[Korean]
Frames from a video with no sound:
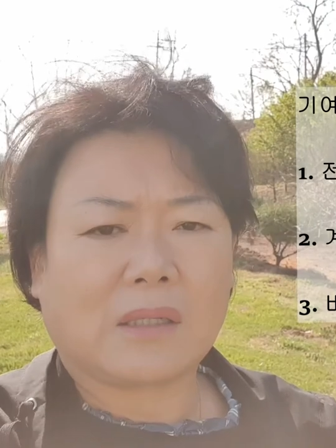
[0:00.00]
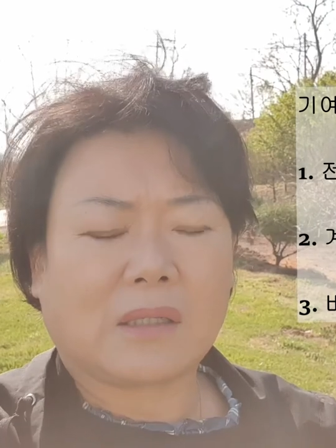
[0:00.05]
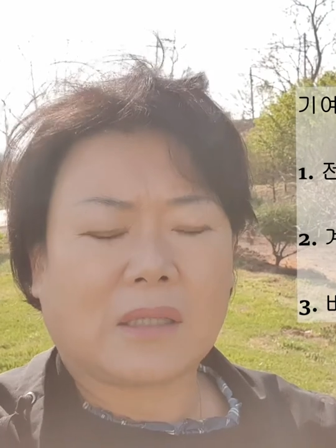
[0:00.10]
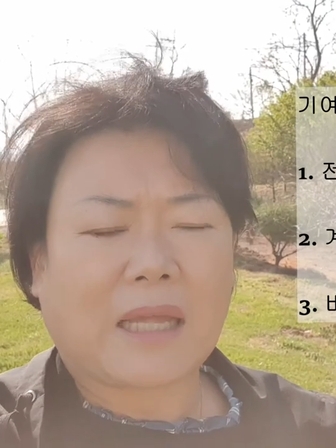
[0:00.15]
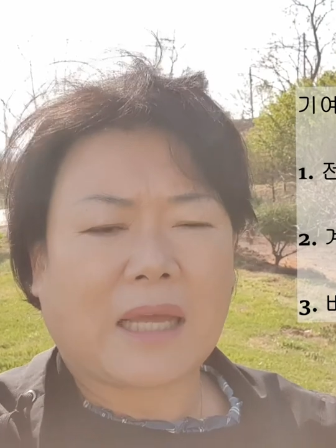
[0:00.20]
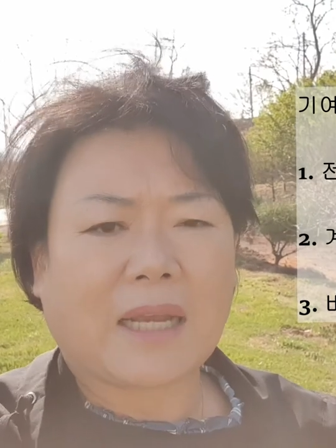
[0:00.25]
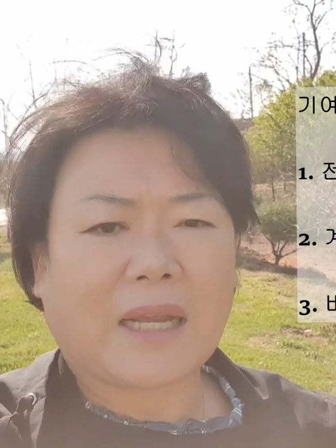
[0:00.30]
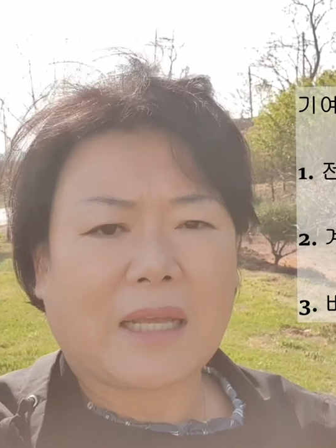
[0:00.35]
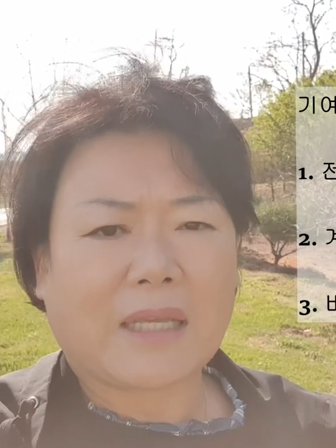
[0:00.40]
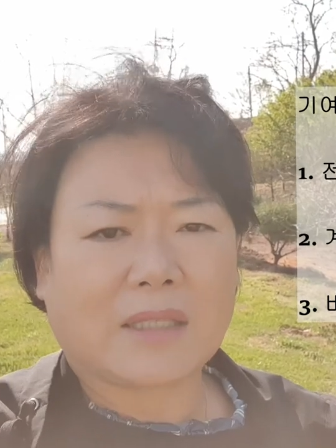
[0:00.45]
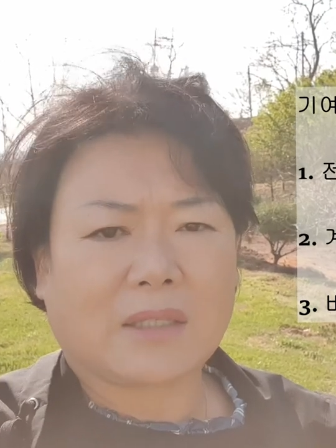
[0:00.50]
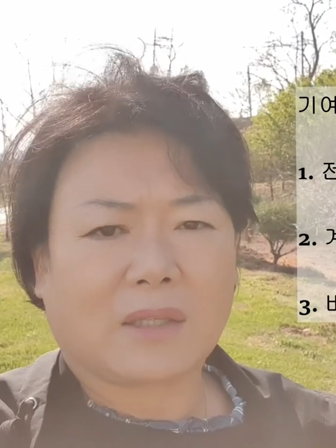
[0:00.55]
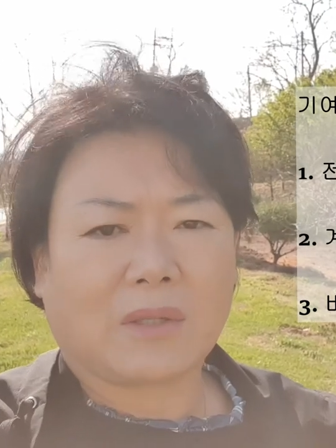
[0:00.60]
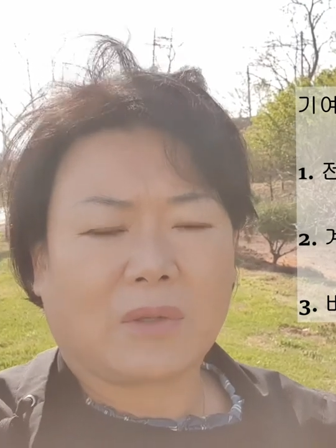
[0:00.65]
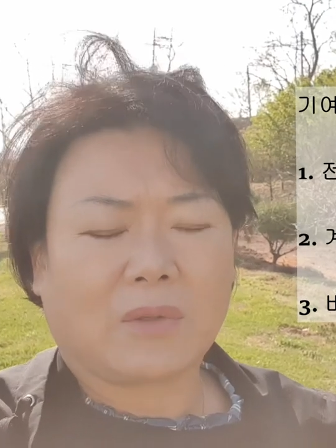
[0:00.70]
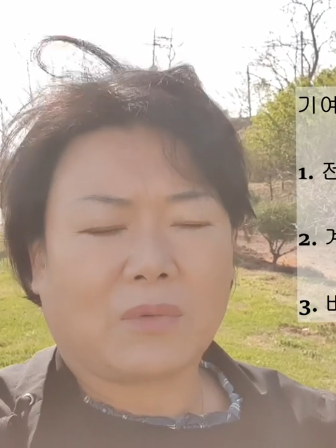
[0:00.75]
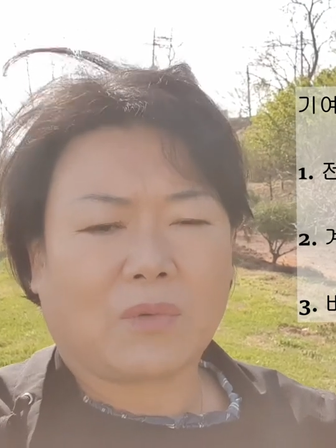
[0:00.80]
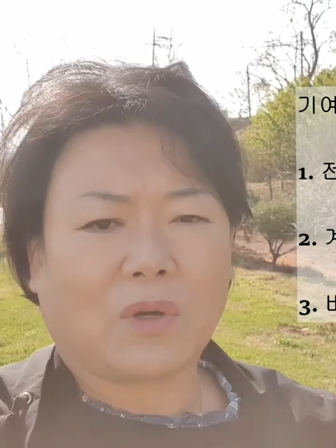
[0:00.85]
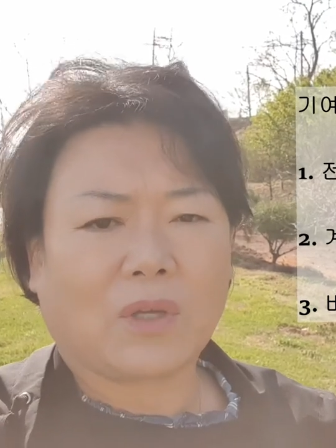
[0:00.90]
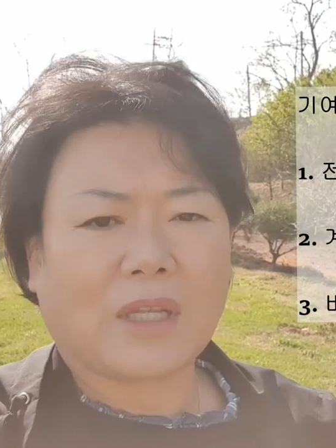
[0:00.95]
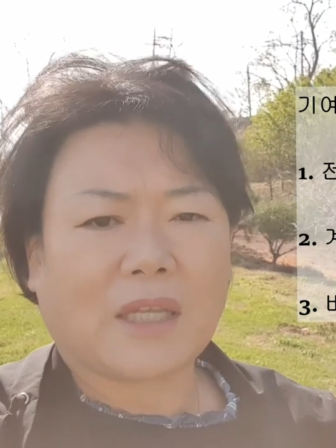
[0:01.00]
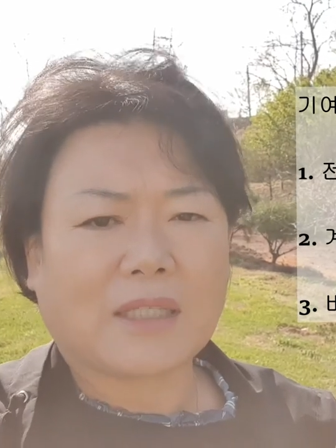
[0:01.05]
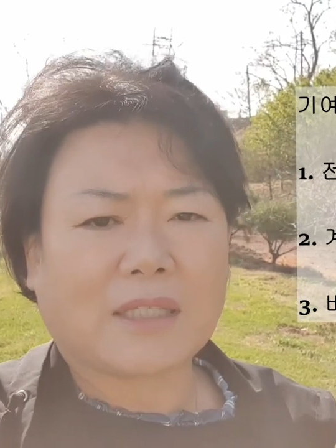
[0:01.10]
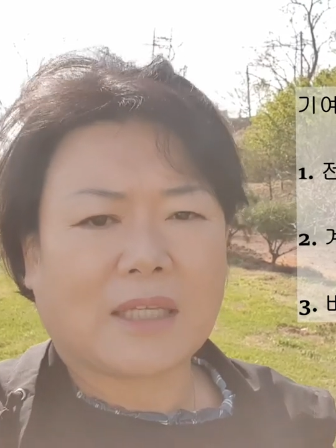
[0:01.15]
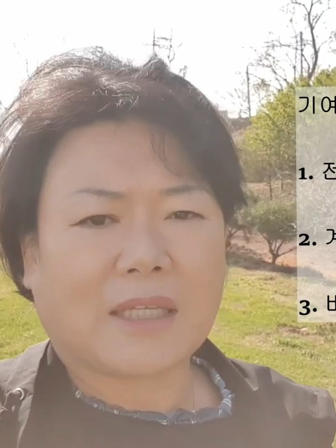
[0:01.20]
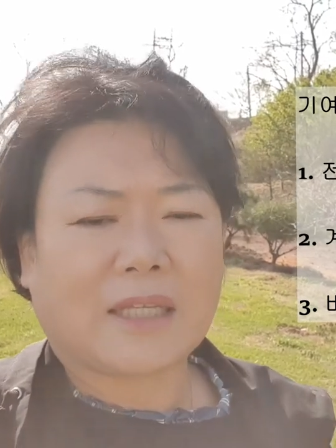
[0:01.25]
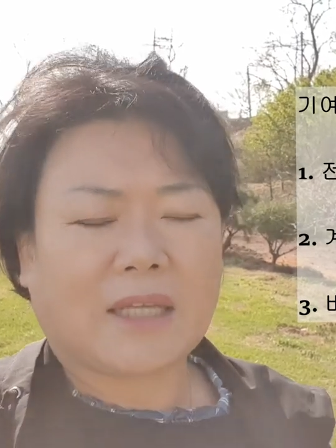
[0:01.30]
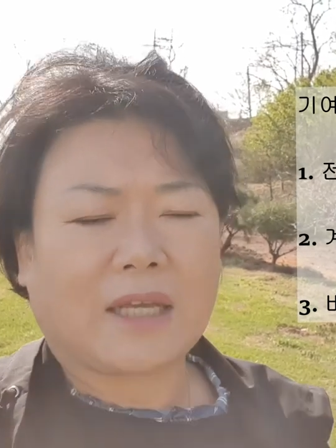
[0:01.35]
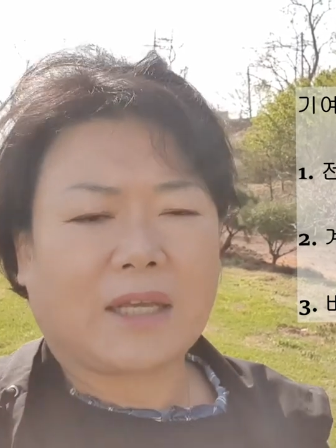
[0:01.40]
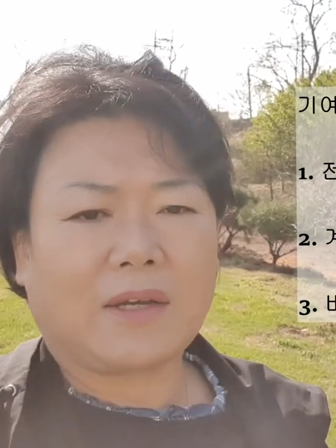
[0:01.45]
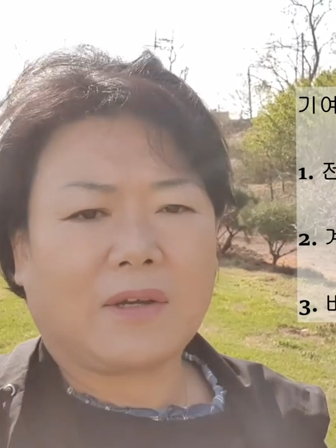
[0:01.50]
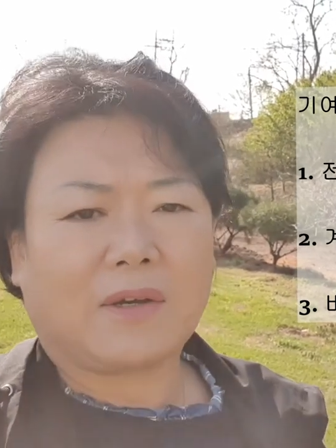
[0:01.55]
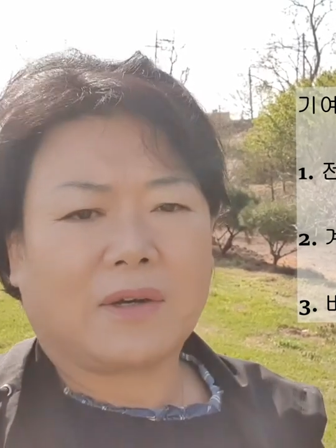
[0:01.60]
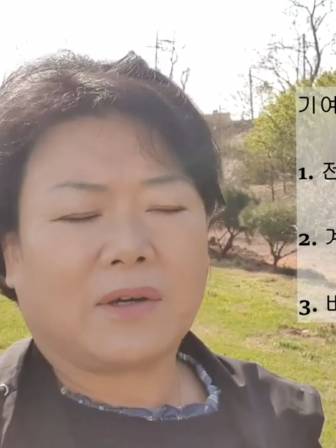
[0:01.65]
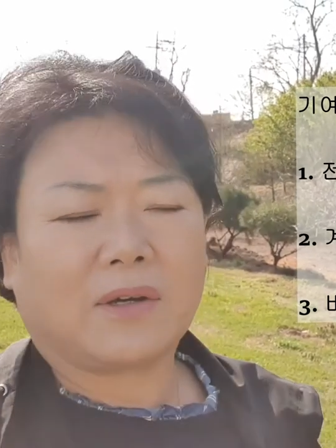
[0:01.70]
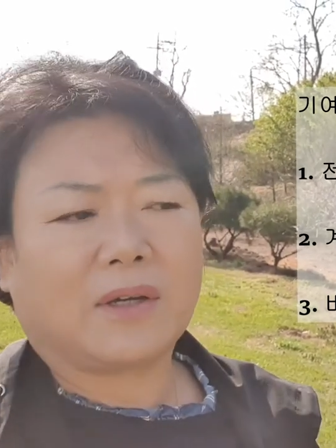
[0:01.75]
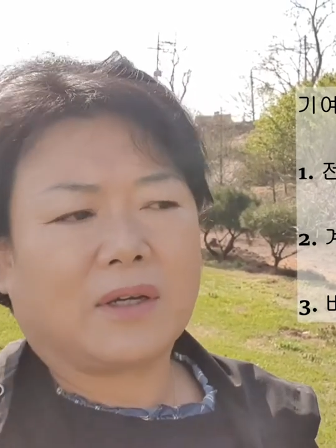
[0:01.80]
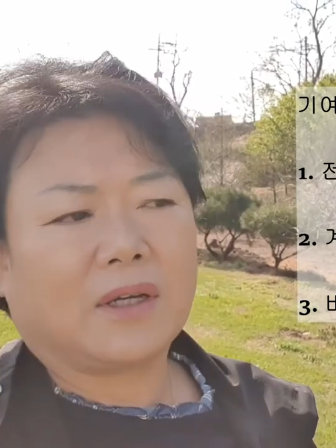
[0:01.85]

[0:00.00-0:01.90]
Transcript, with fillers: 나라에서는 원하잖아요.